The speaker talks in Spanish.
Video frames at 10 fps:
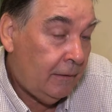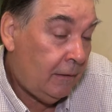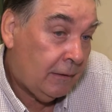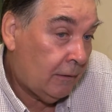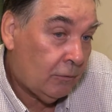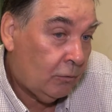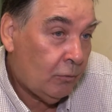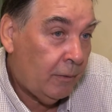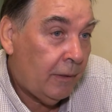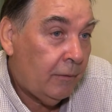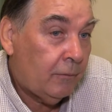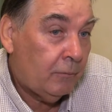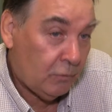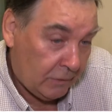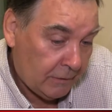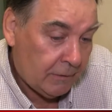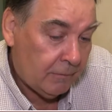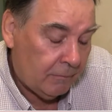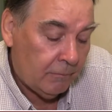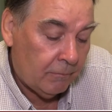y que no tuvieron muchas,
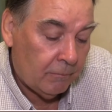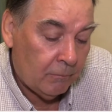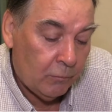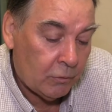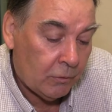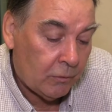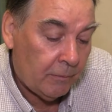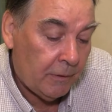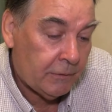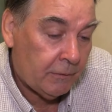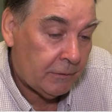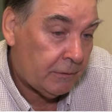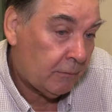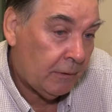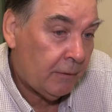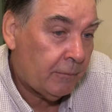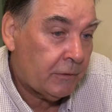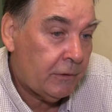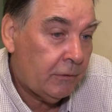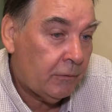muchos comercios, el
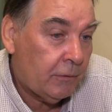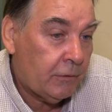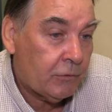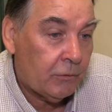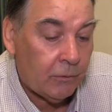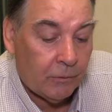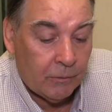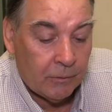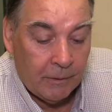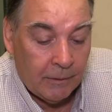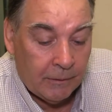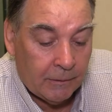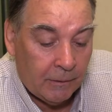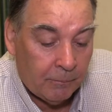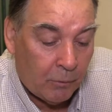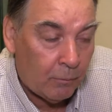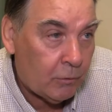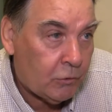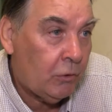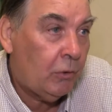50% hizo este,
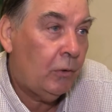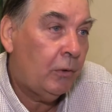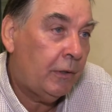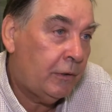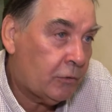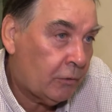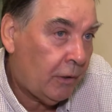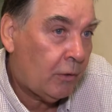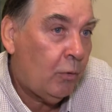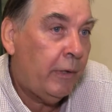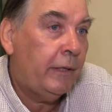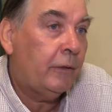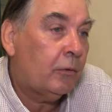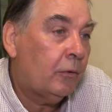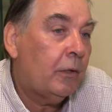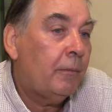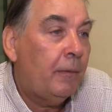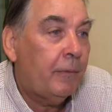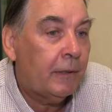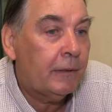promociones, hizo descuentos y
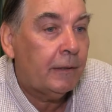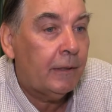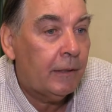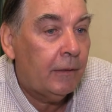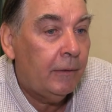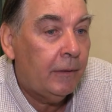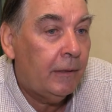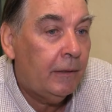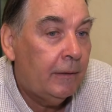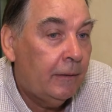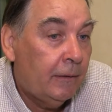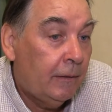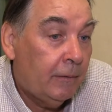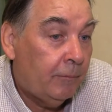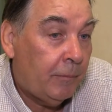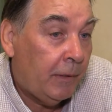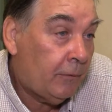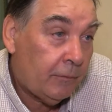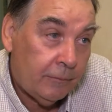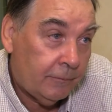demás para tratar de vender,
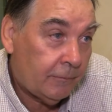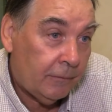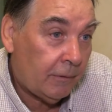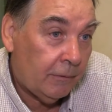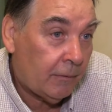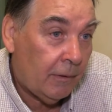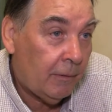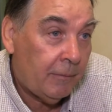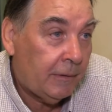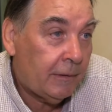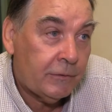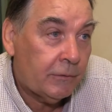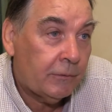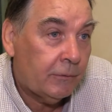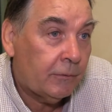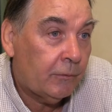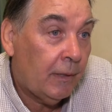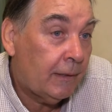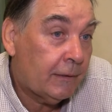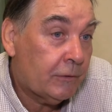pero indudablemente eso no, no
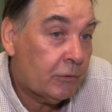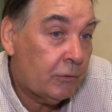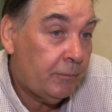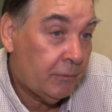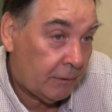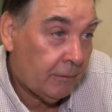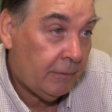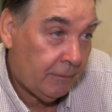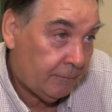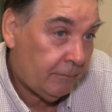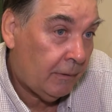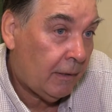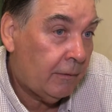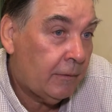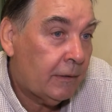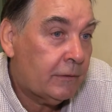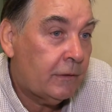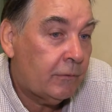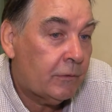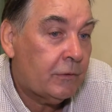alcanzó porque bueno, hay una
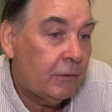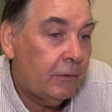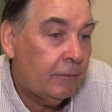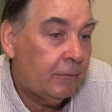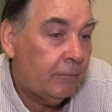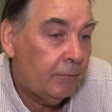situación